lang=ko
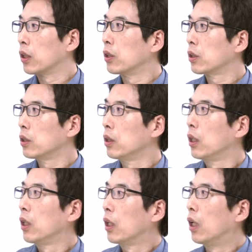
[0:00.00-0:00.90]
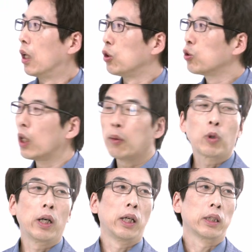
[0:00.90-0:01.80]
이것은 어,
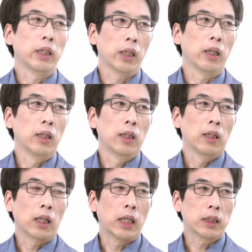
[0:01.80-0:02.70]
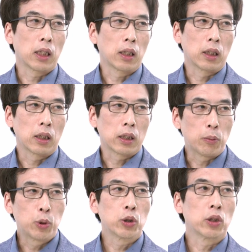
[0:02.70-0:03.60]
융합과학의 가장
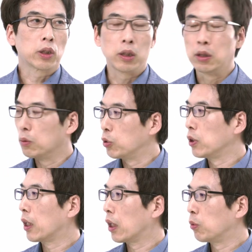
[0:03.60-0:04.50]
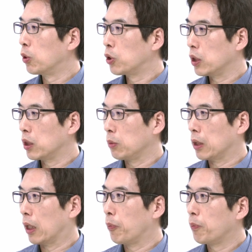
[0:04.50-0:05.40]
대표적인 분야라고 볼 수
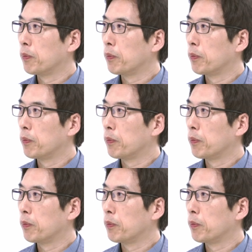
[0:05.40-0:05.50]
있습니다.